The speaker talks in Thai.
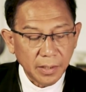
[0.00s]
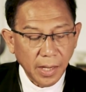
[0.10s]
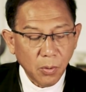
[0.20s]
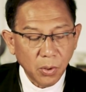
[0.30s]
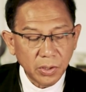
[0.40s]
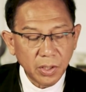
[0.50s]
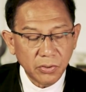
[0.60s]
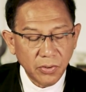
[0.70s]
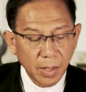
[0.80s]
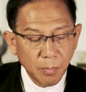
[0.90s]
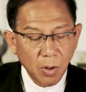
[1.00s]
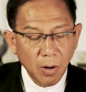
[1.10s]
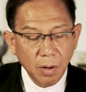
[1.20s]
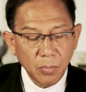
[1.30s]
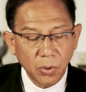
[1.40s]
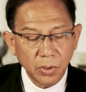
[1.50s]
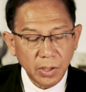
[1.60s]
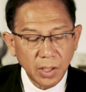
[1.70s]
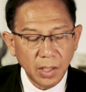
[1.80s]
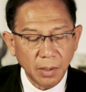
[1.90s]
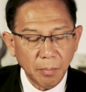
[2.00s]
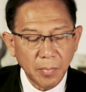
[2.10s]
แต่คนที่เตรียมพร้อมคนที่